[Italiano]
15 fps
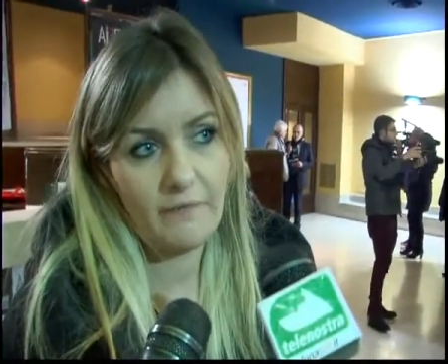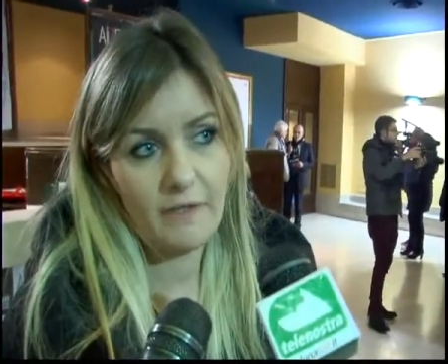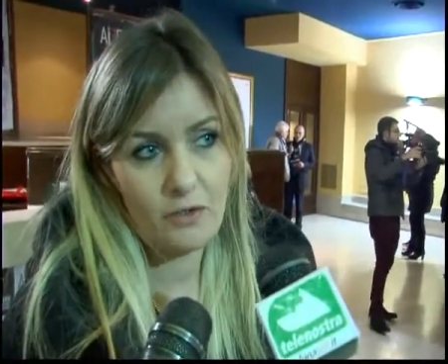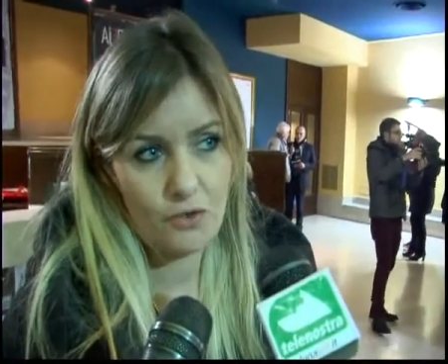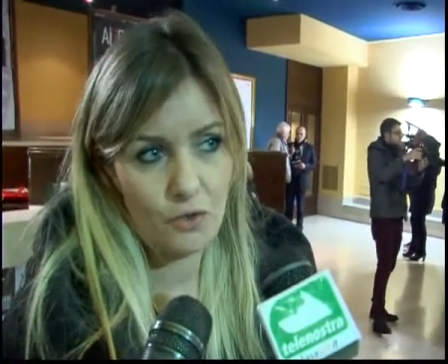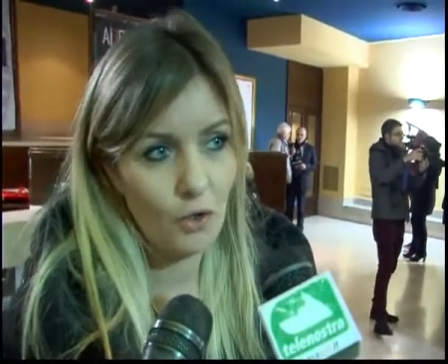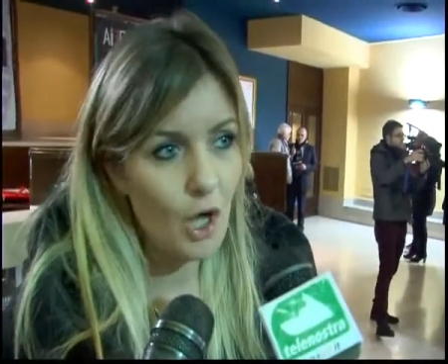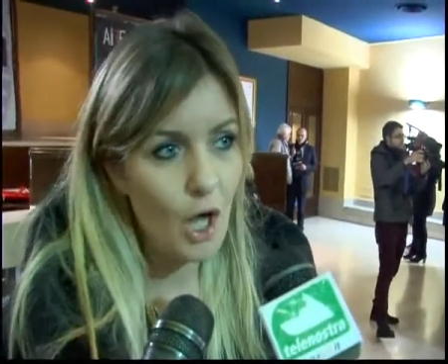
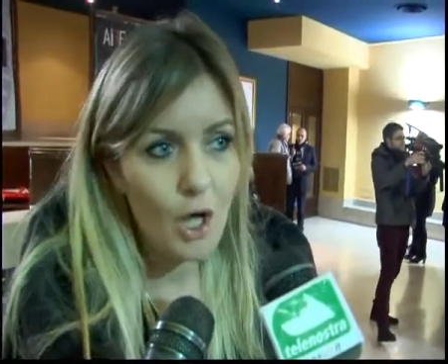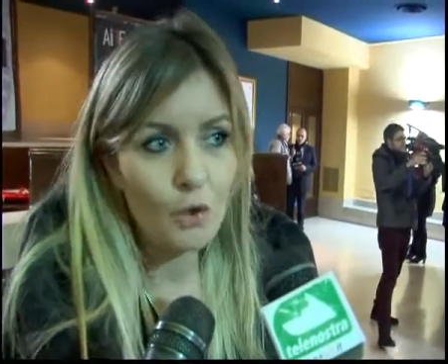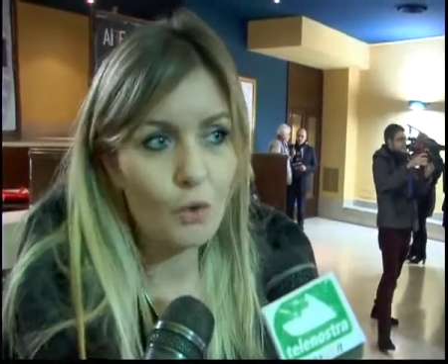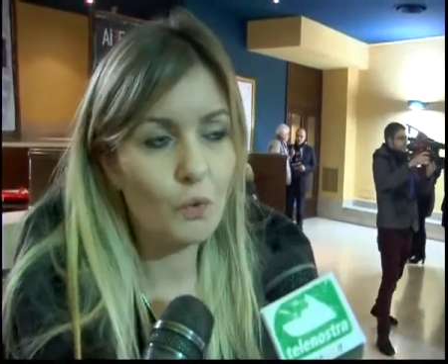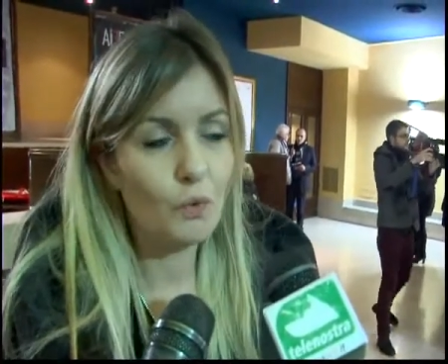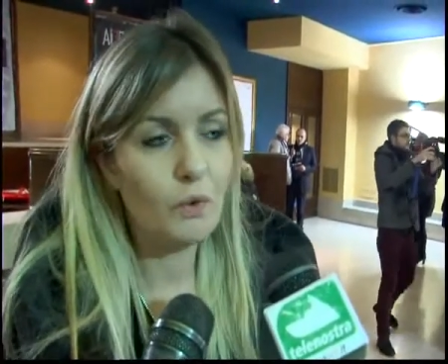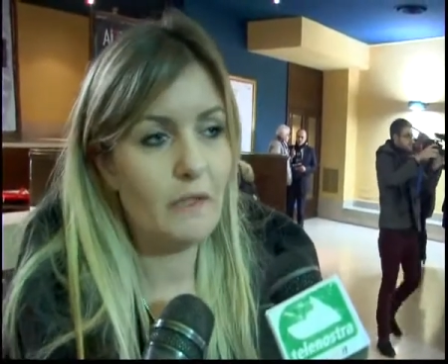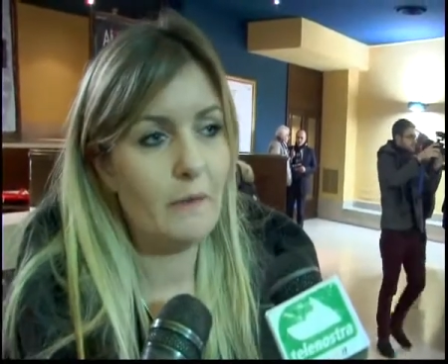verso
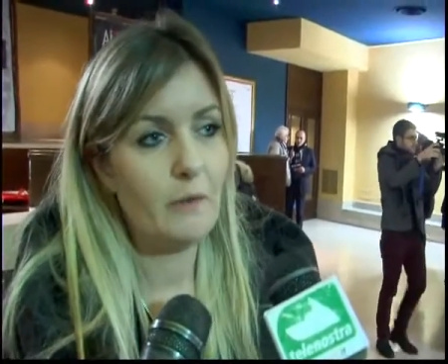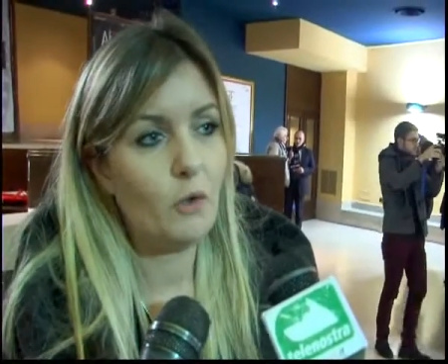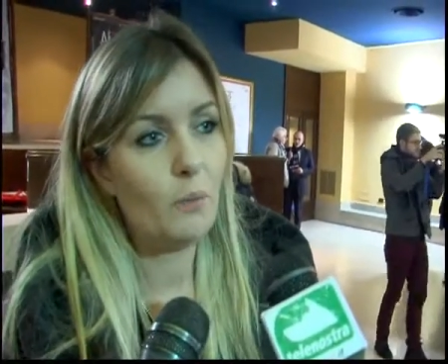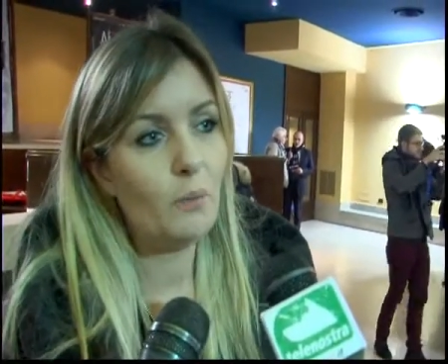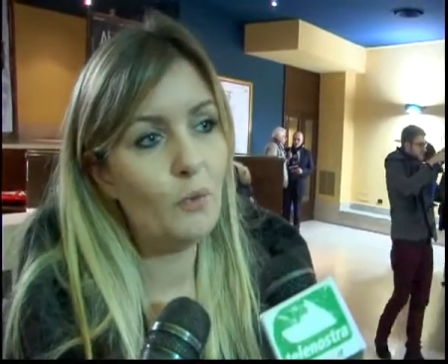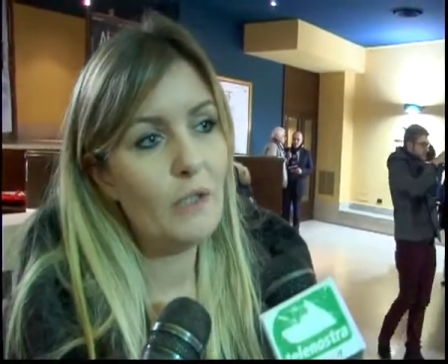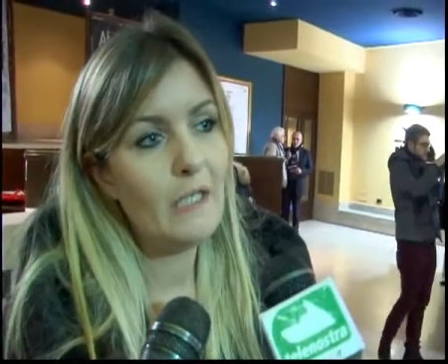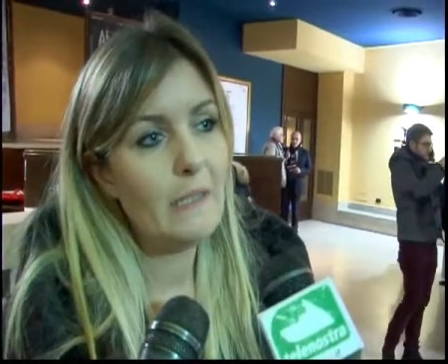tutti i
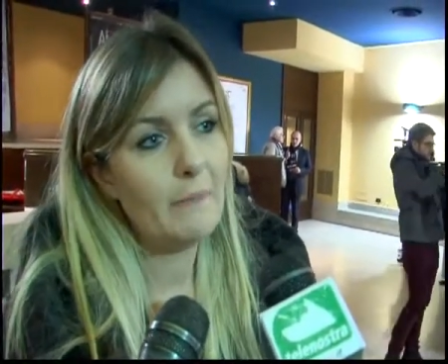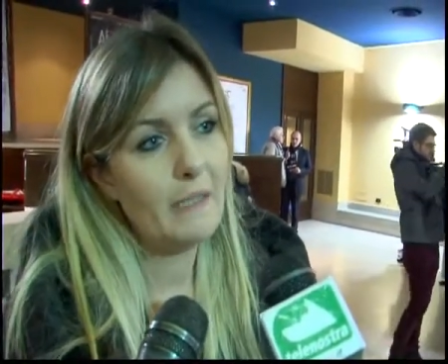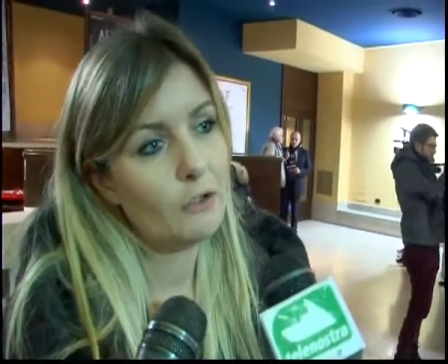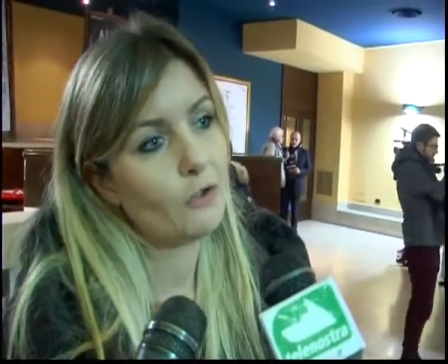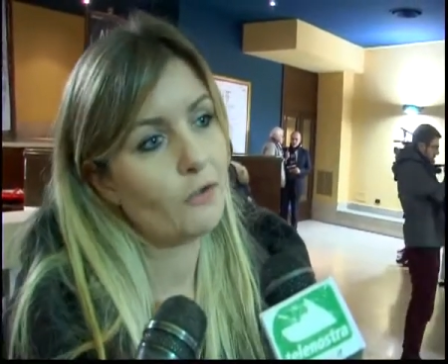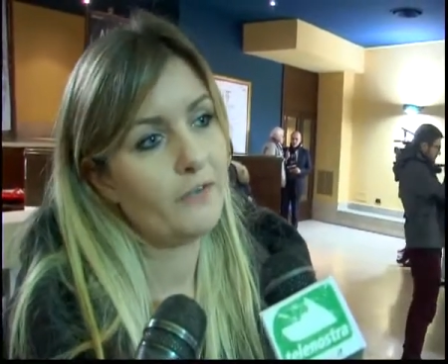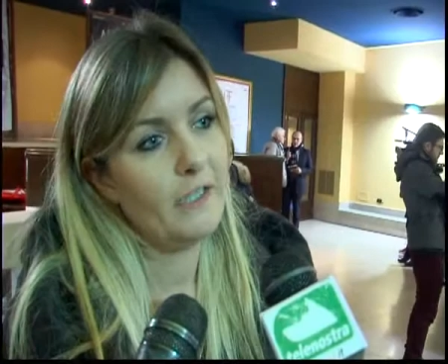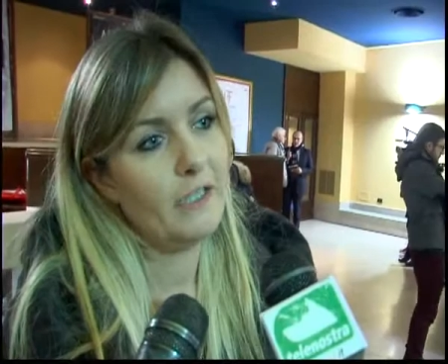comuni
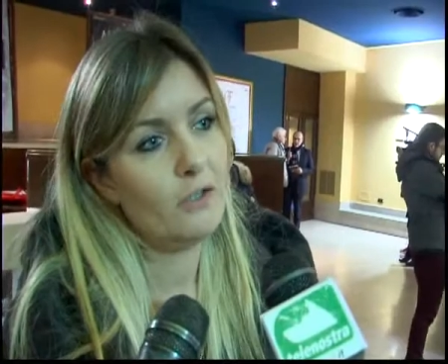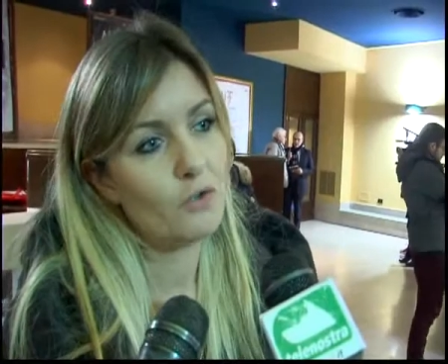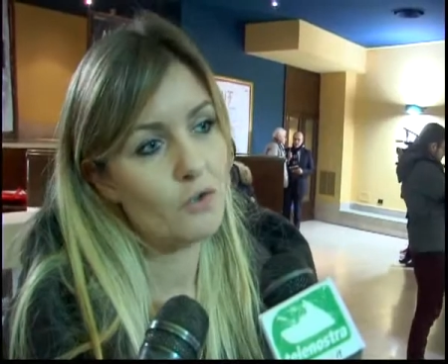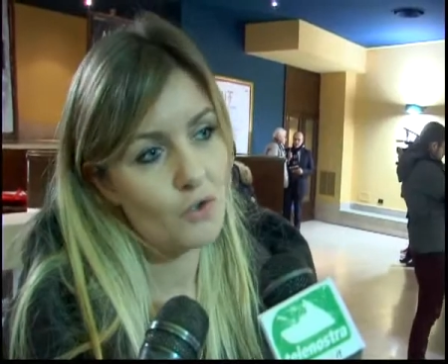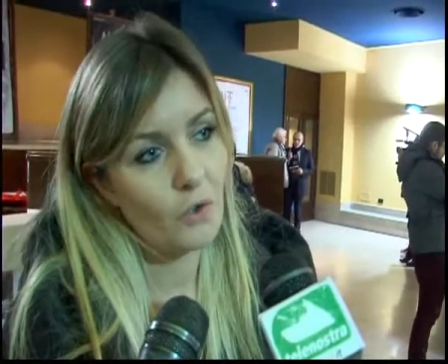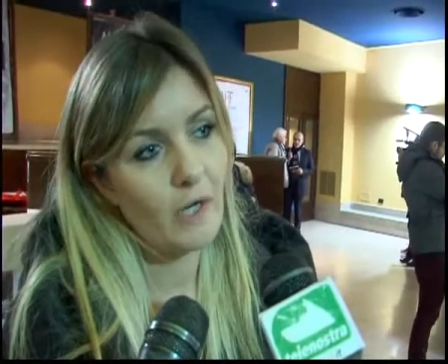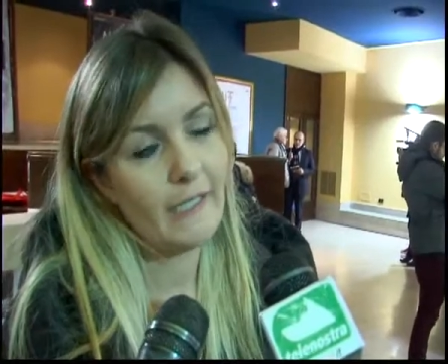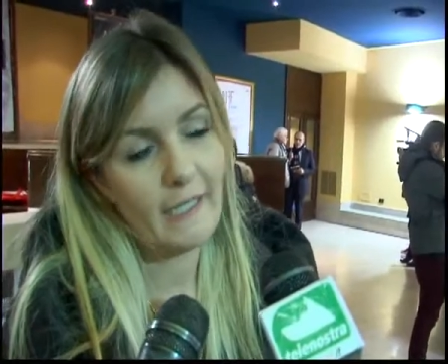limitrofi, non
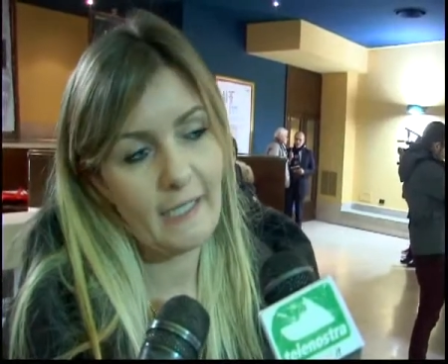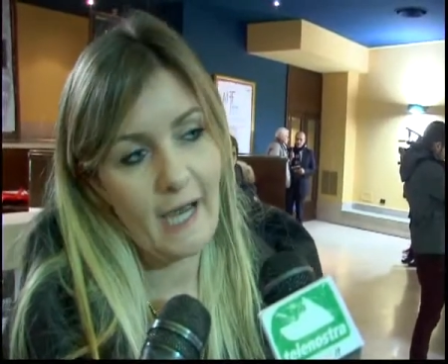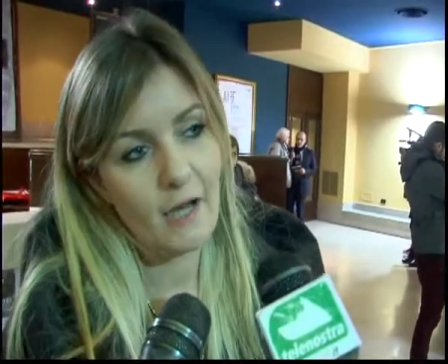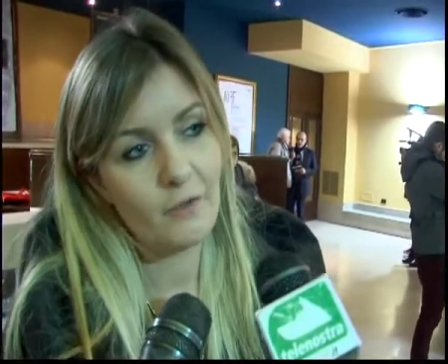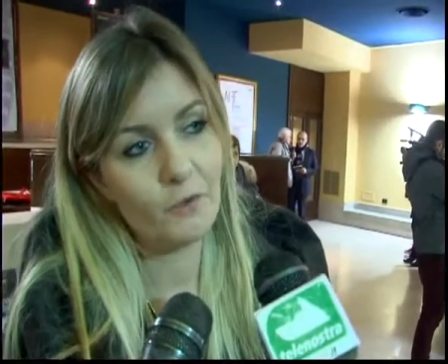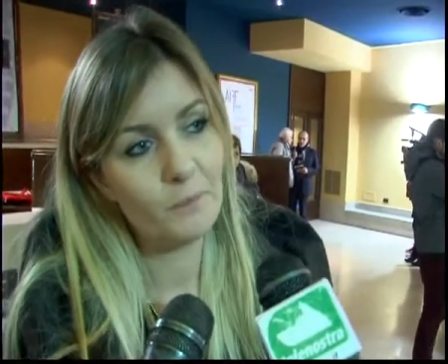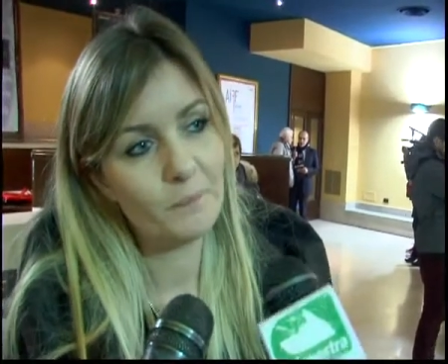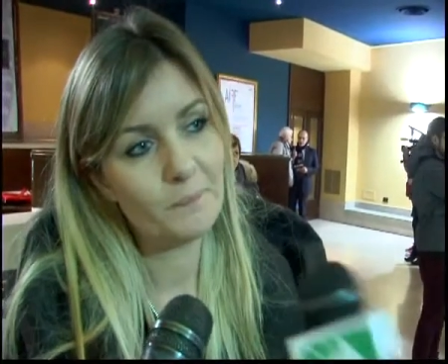solo ad
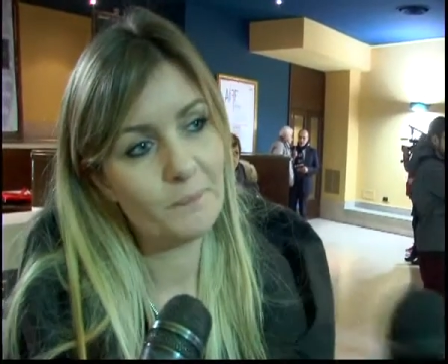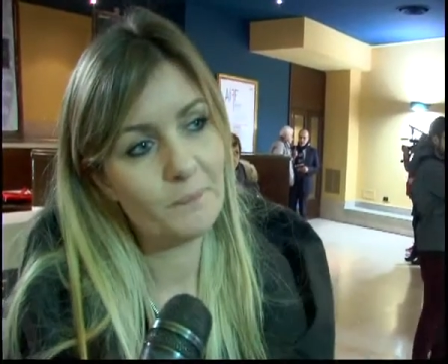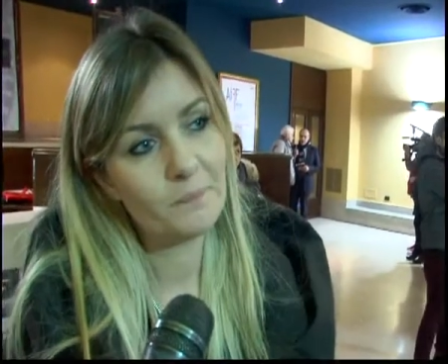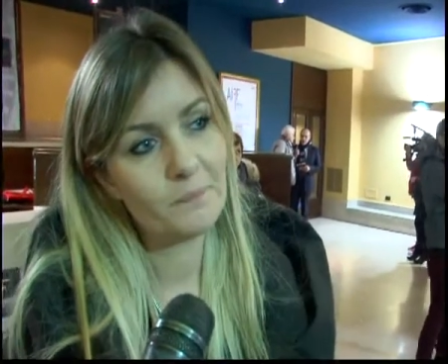Ariano.